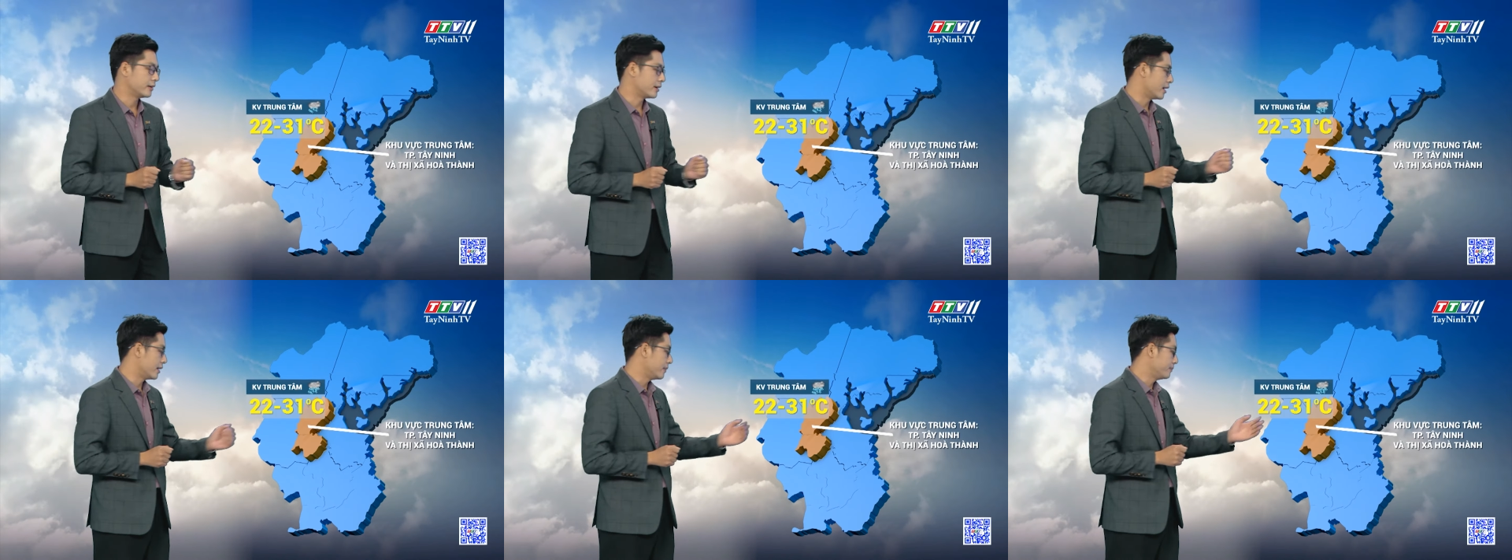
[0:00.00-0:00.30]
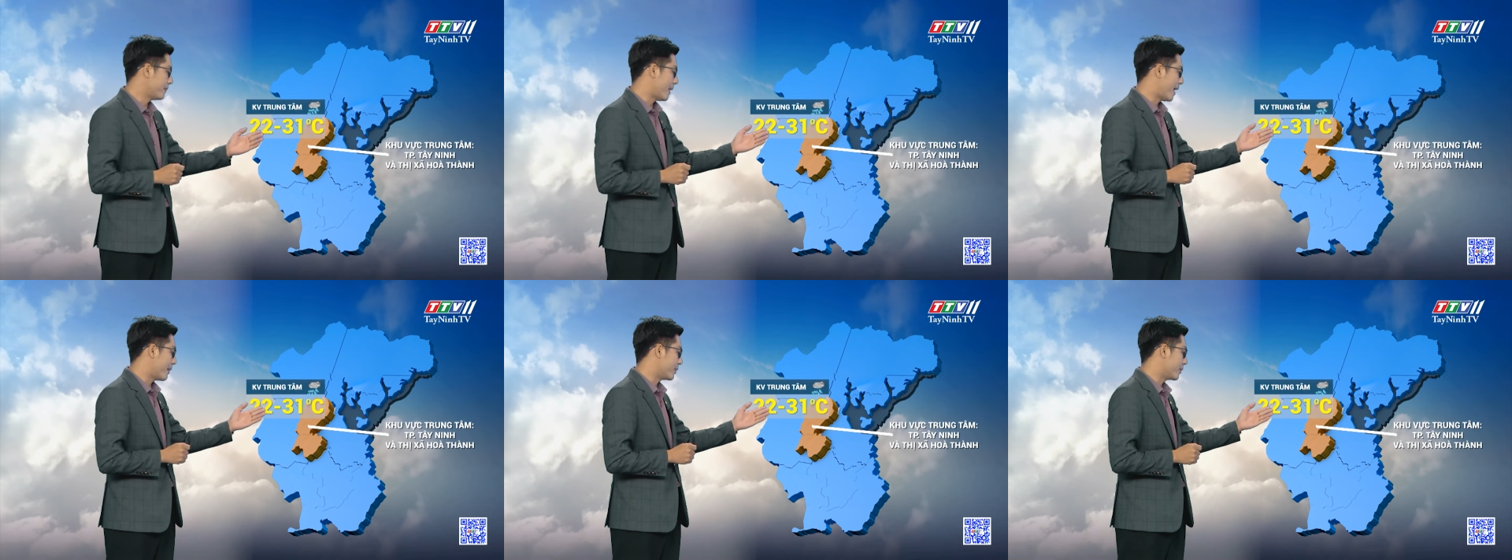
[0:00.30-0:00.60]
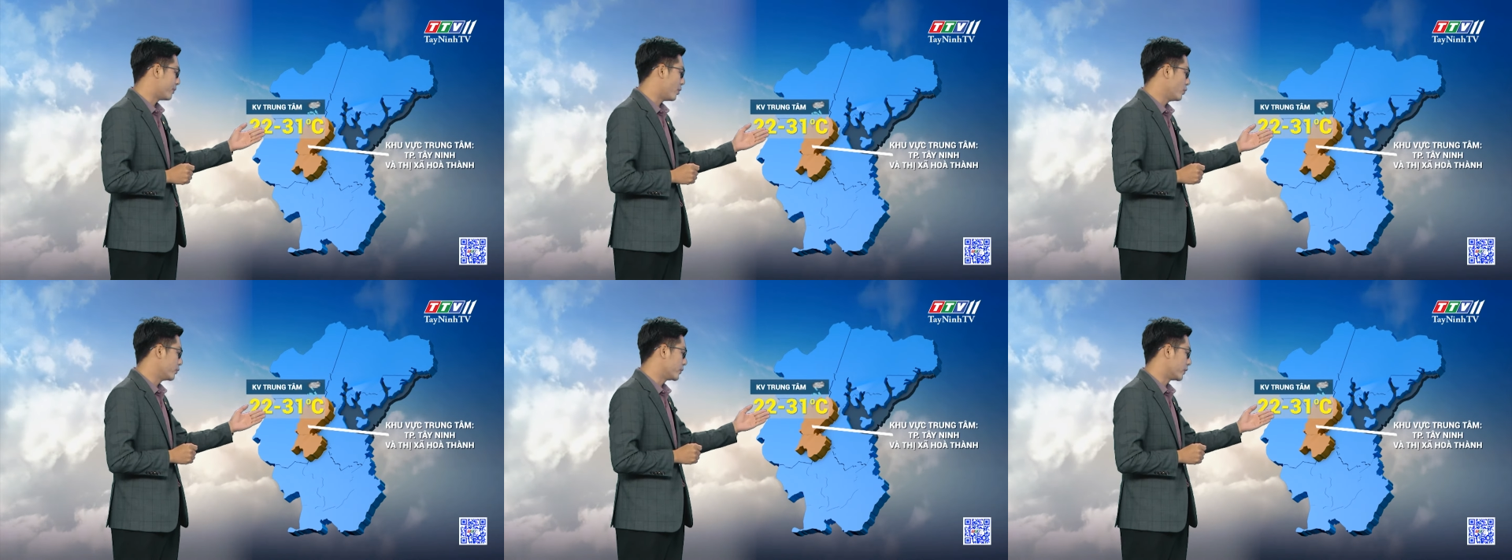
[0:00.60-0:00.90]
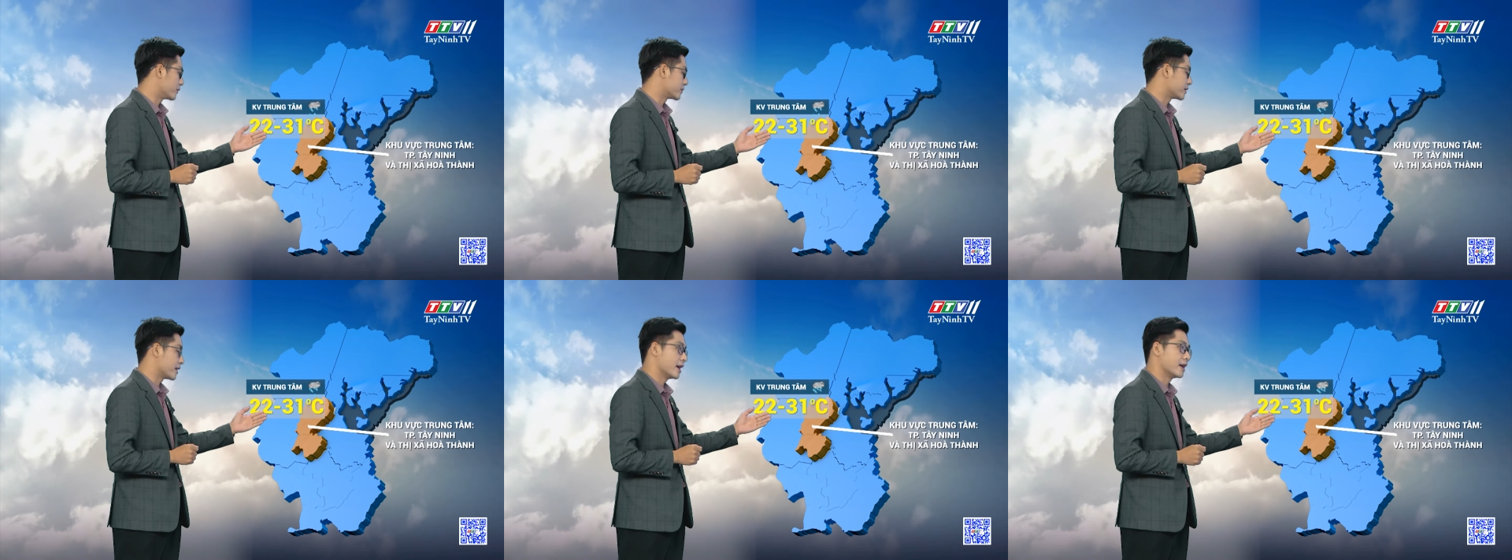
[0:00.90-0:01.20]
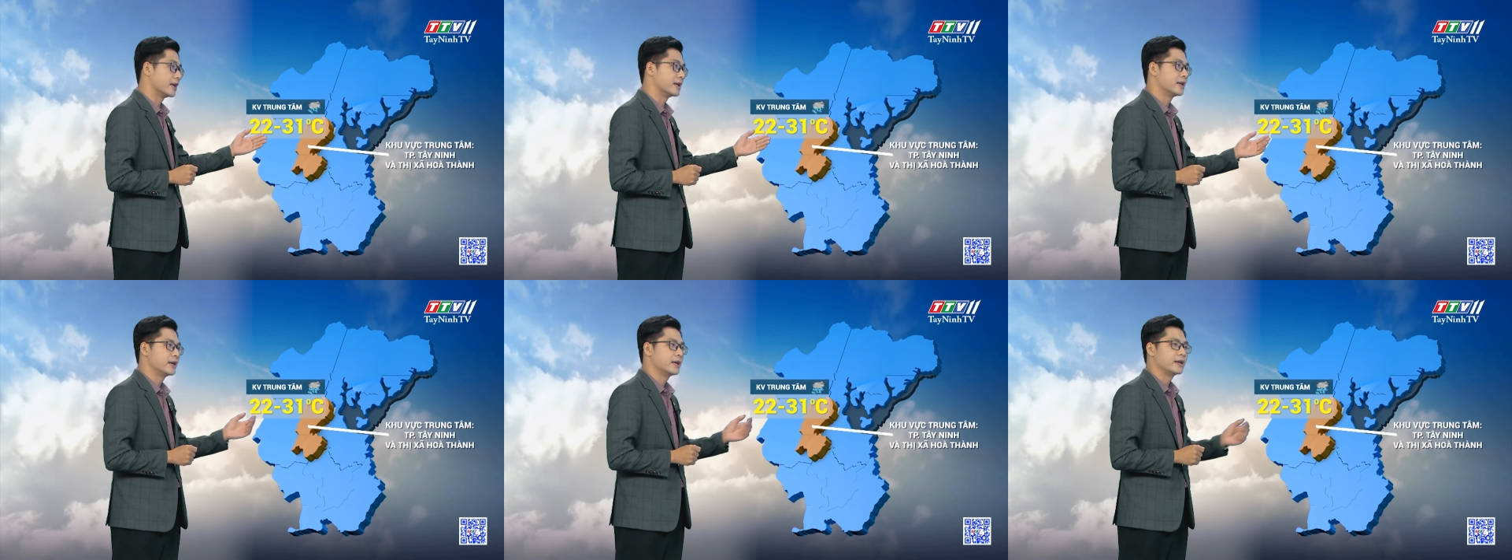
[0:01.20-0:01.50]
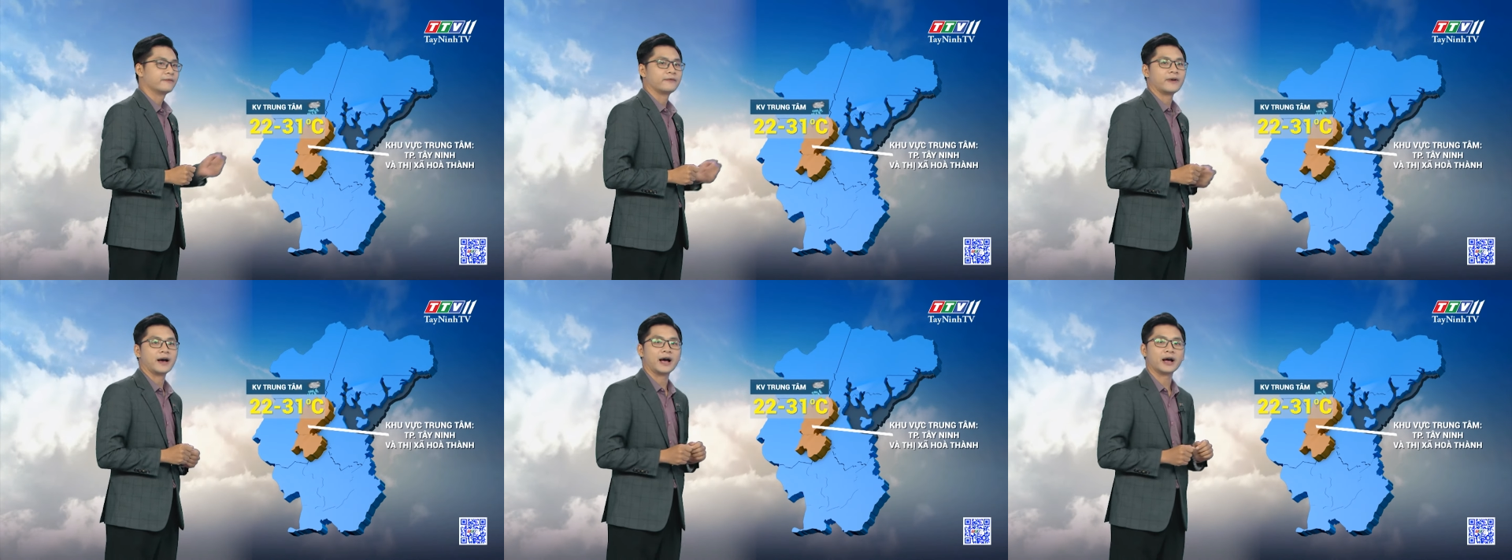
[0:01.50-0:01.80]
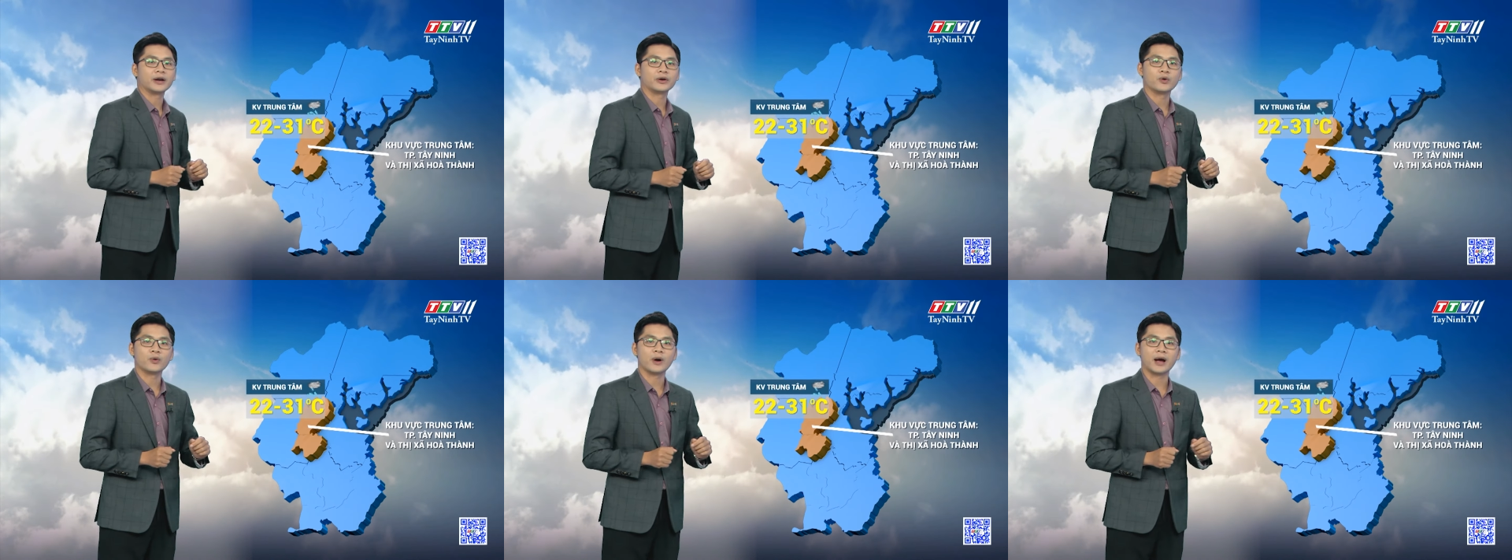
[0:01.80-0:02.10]
đến 31 độ C
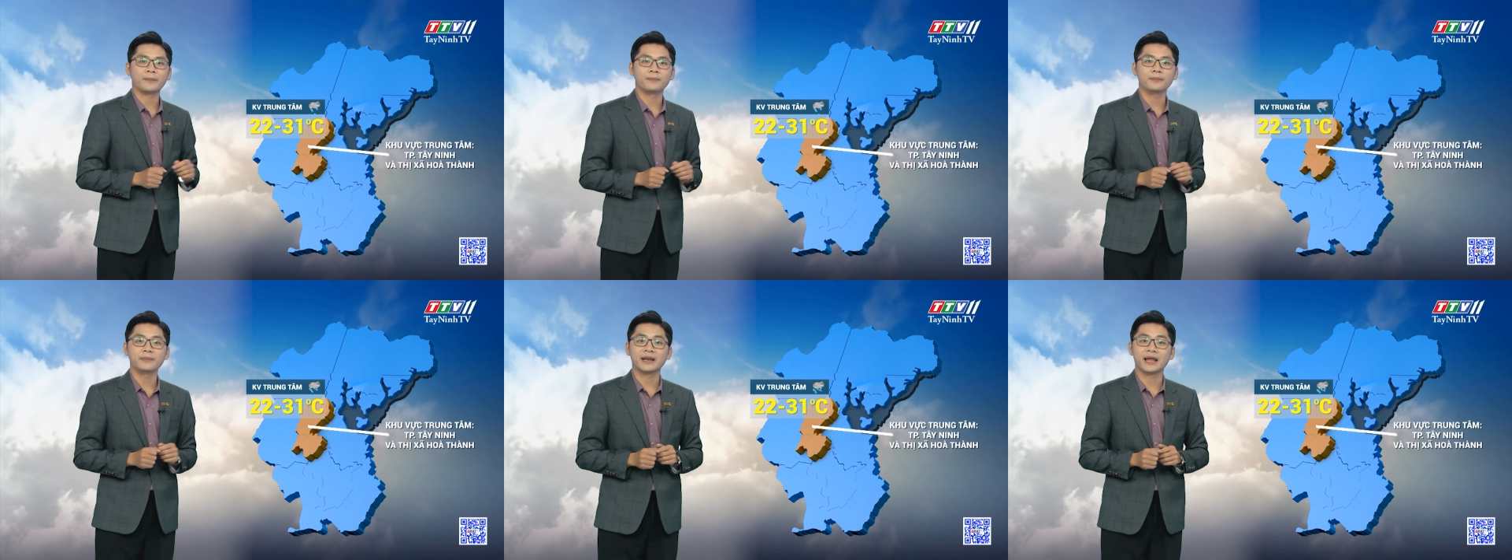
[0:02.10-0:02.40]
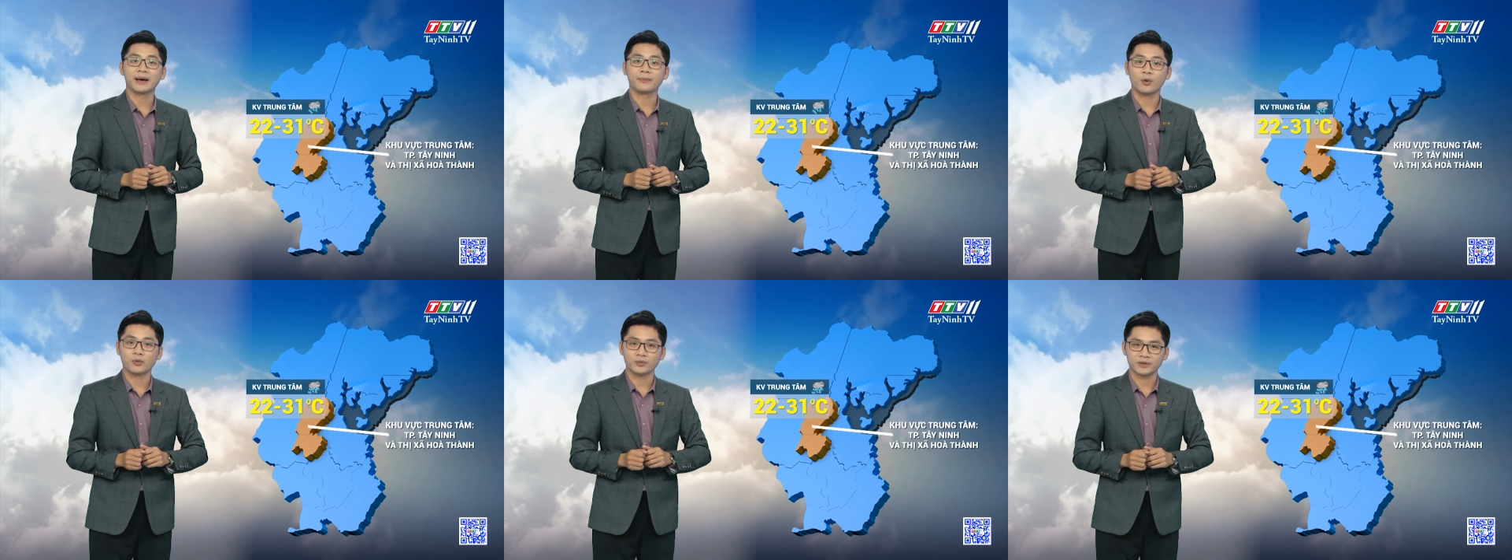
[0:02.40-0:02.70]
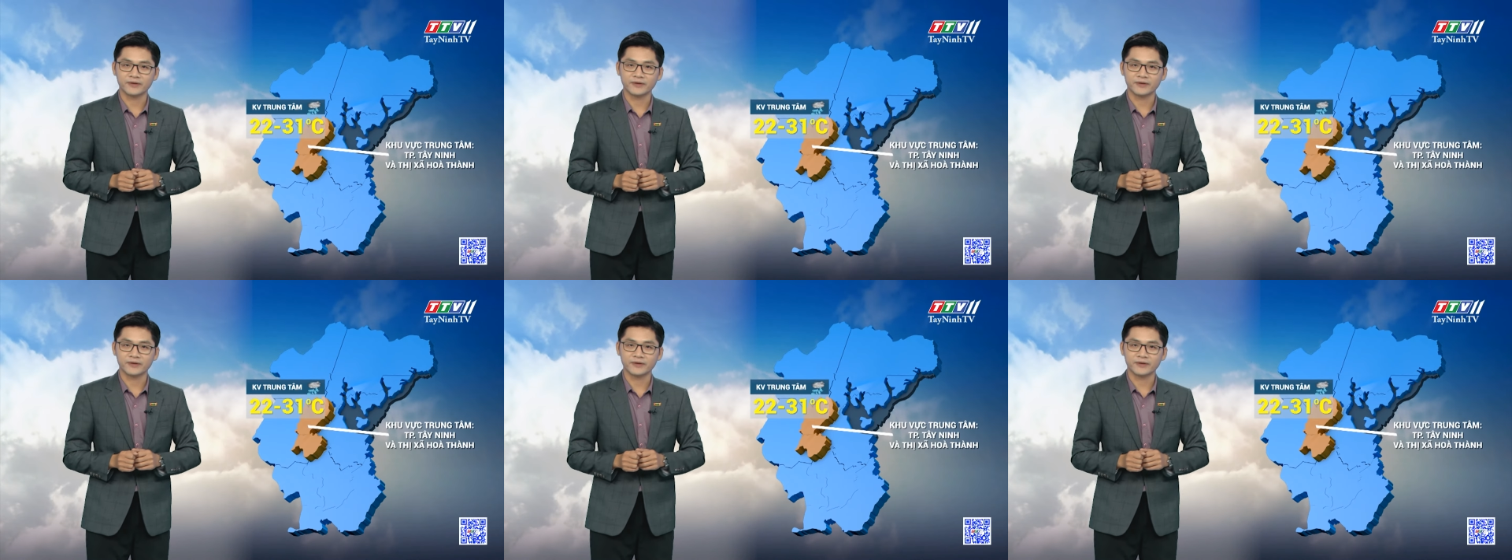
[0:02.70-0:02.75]
và độ ẩm là